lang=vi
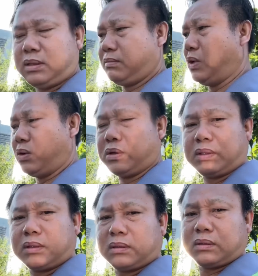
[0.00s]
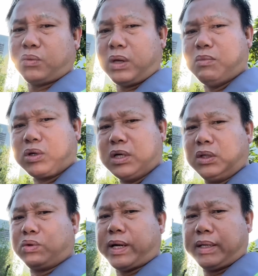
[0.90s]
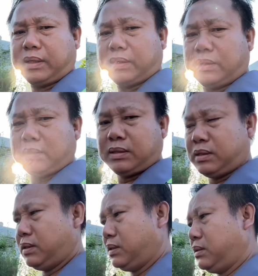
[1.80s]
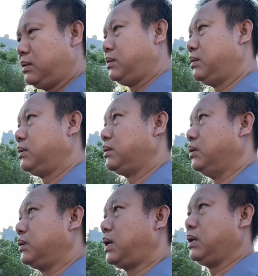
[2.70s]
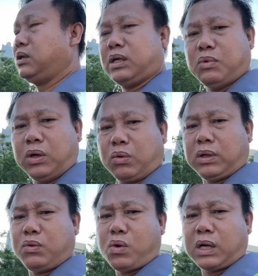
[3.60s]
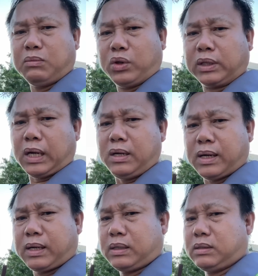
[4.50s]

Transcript: Bộ tổng nguyên môi trường chủ trì. Rồi có những cái bộ luật liên quan đến Bộ Tài chính nữa